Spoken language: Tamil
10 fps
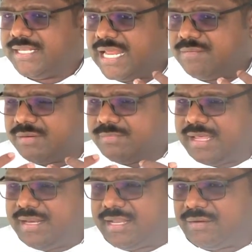தேவன்
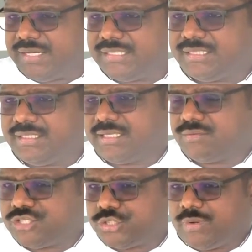மேல நான்
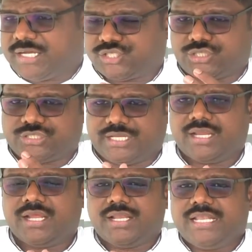வைத்திருக்கிற விசுவாசத்தை
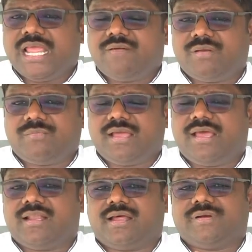தேவன்
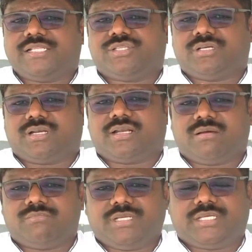மேல நான் வைத்திருக்கிற
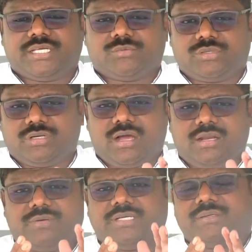நம்பிக்கையை ஒரு
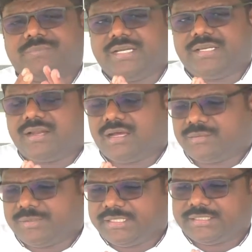நாள் விட்டு
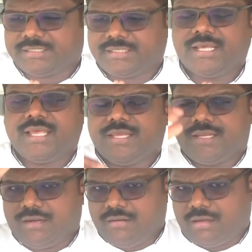விளையிடாதபடிக்கு
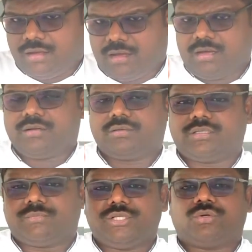
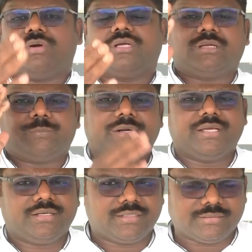எல்லாருக்கும் அது
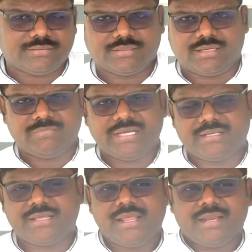கொடுக்கப்படுகிறது
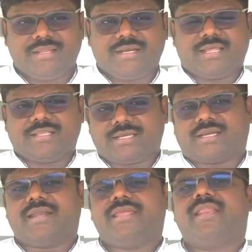அமேன் நீங்கள் அந்த
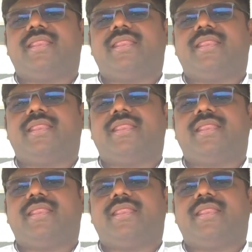கனியிலே